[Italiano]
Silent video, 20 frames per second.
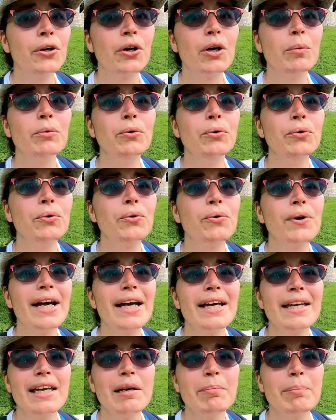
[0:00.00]

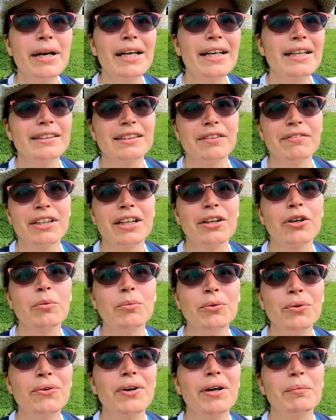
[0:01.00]
Comunque il paese viene
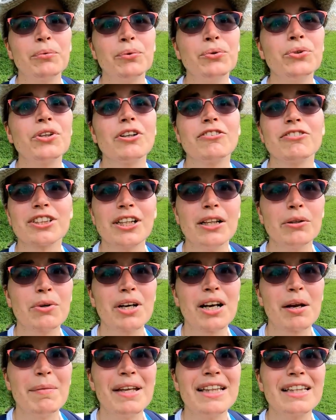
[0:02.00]
comunque appunto
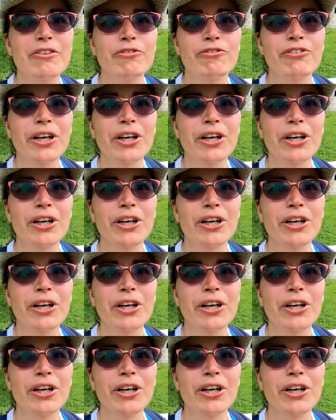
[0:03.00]
saltuariamente